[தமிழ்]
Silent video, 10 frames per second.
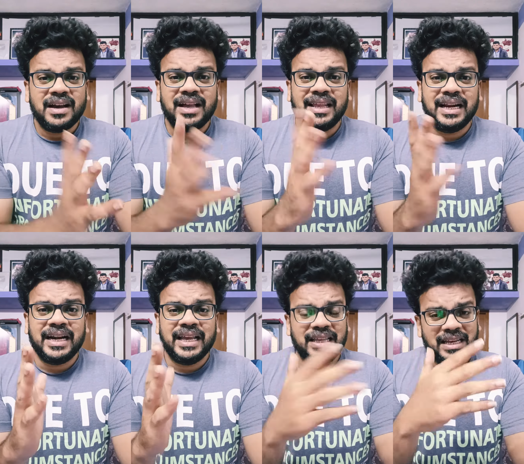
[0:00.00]
அதெல்லாம்
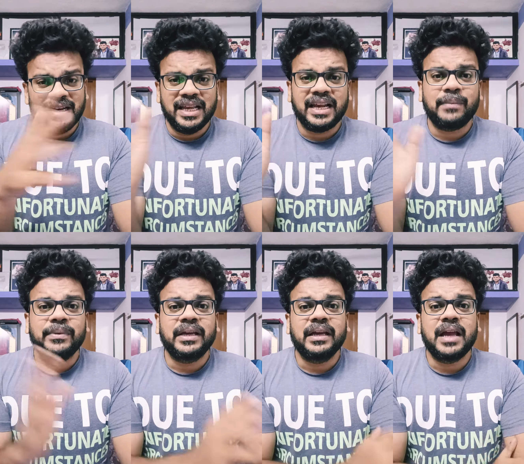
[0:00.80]
கிடையாது நீ வெளியே
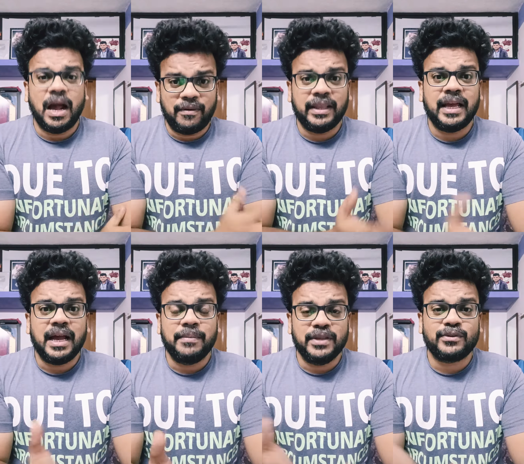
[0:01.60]
கிளம்பு அவ்வளோதான்
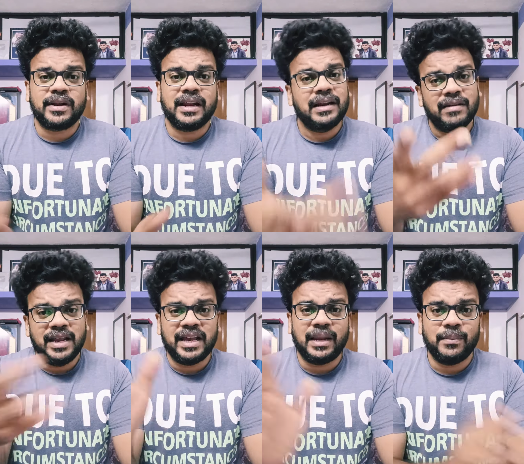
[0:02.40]
அப்படின்னு சொல்கிறார் நீ
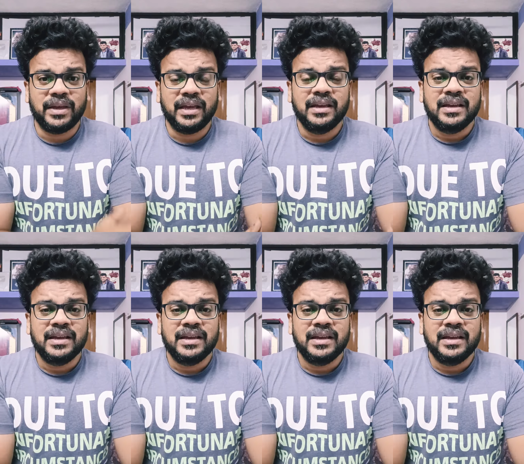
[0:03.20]
வெளியே கிளம்பு